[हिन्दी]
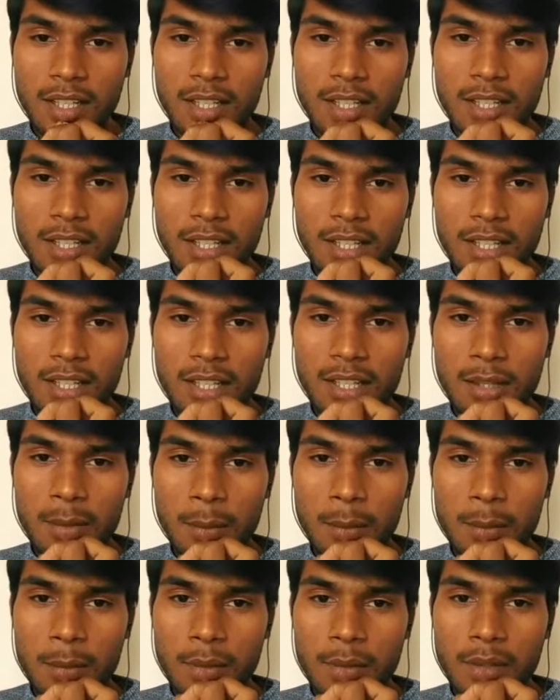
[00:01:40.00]
आई एम
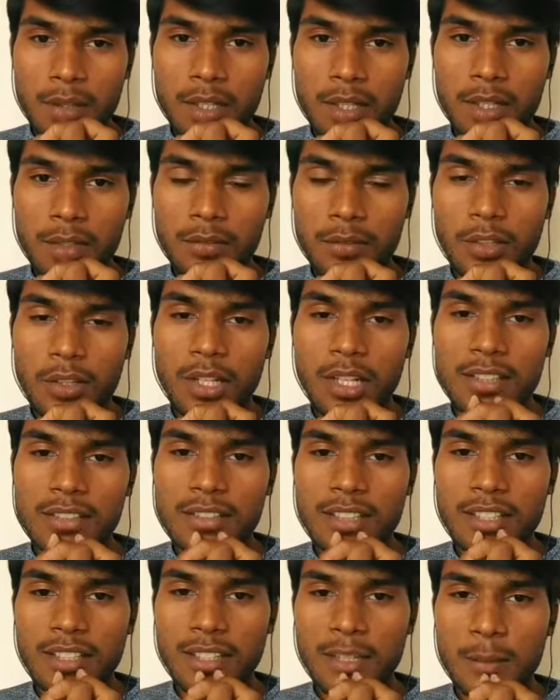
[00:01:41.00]
वेटिंग फॉर लास्ट
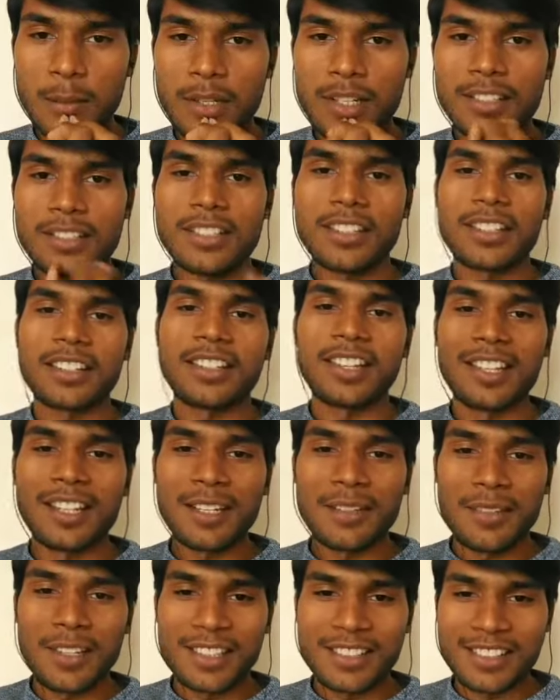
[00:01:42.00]
थर्टी मिनट्स अरे
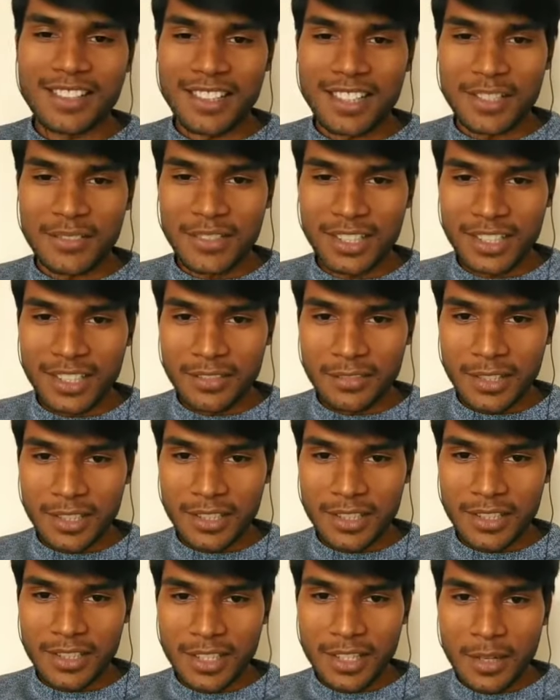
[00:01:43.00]
धन्यवाद जनाब धन्यवाद
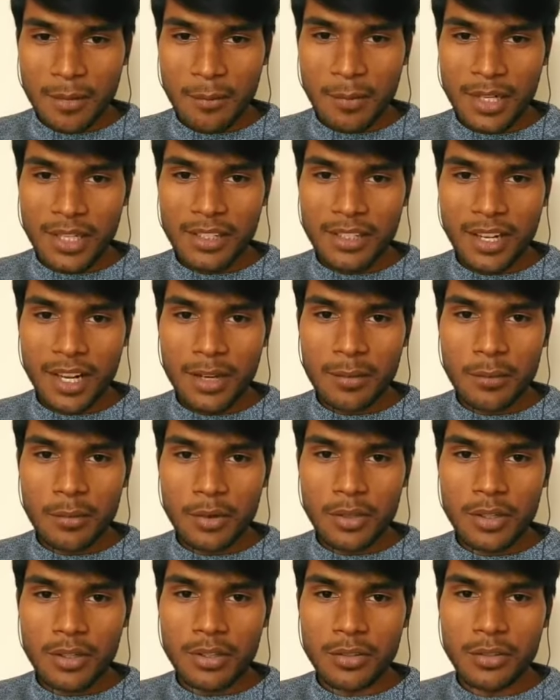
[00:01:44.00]
बाई ट्राईपॉड
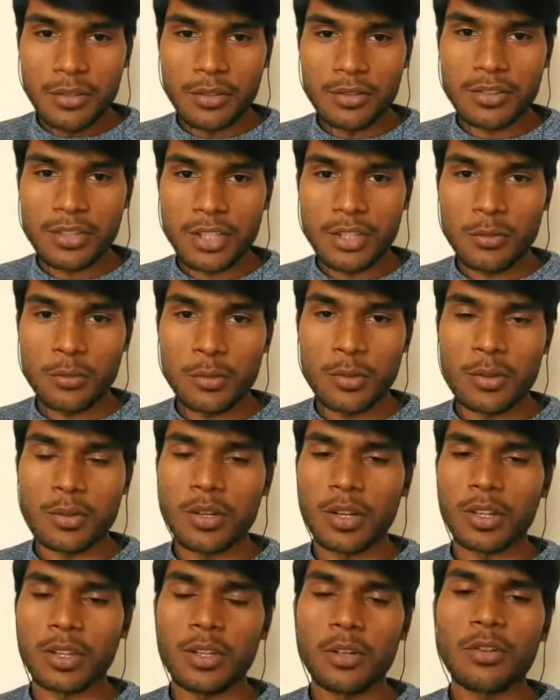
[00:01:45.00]
कौन सा उपयोग
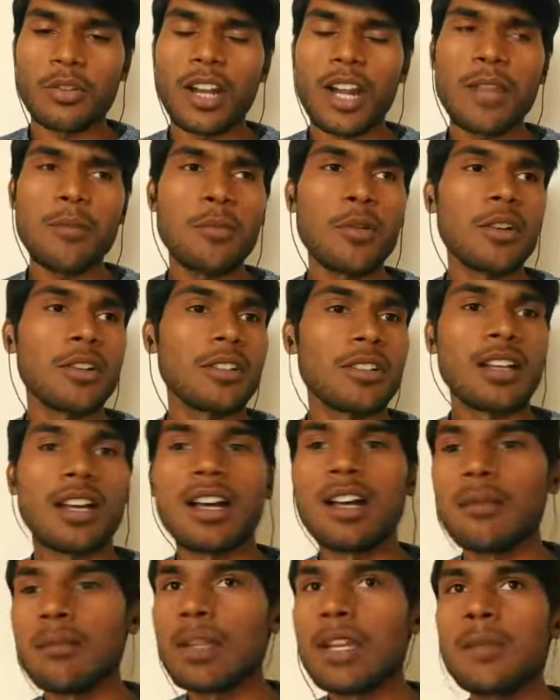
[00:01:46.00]
करते हो ट्राईपॉड हाँ
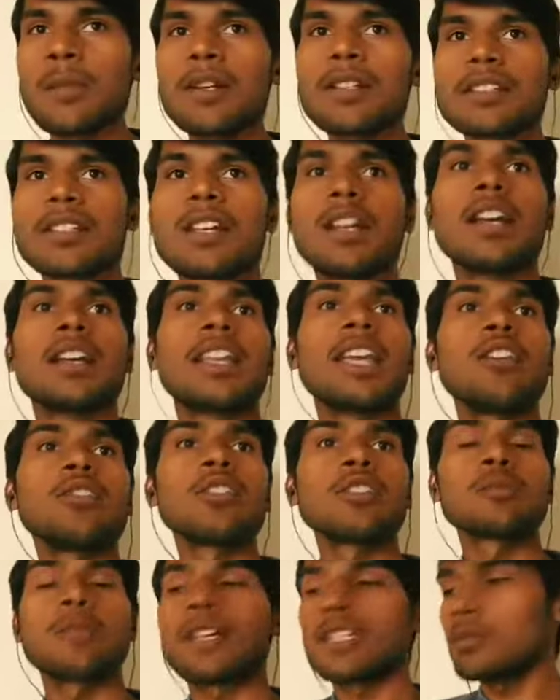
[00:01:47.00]
मेरे पास कैन यू जस्ट
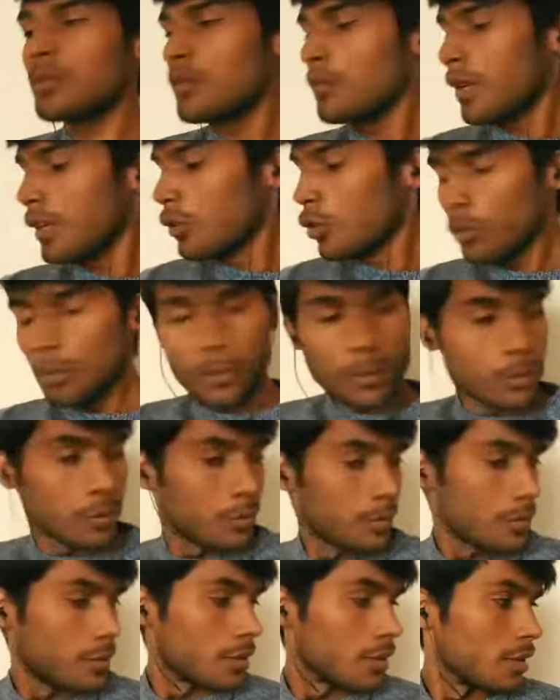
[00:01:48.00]
पास मी माई गोप्रो
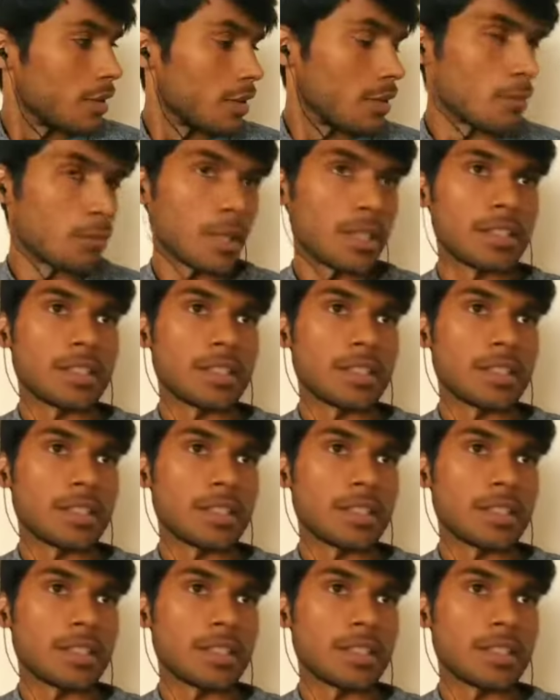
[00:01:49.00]
ब्रदर